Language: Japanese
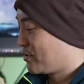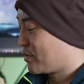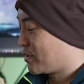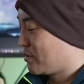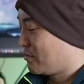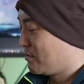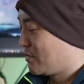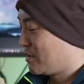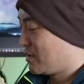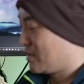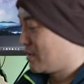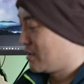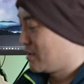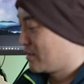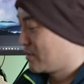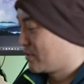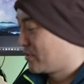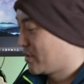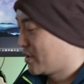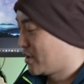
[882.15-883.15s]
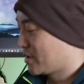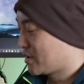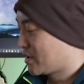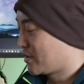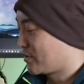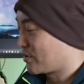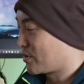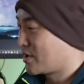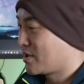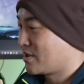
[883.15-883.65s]
ときはこうやって
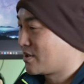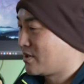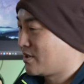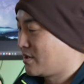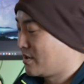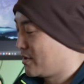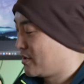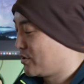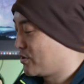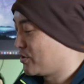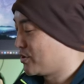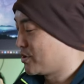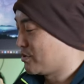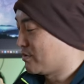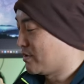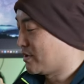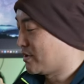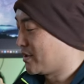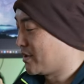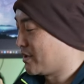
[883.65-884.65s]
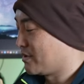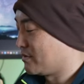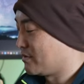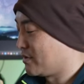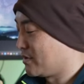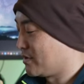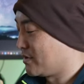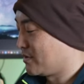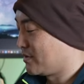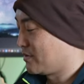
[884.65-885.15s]
ちゃんとカラー表示はされる
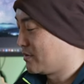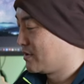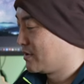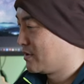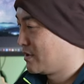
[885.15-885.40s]
んですよ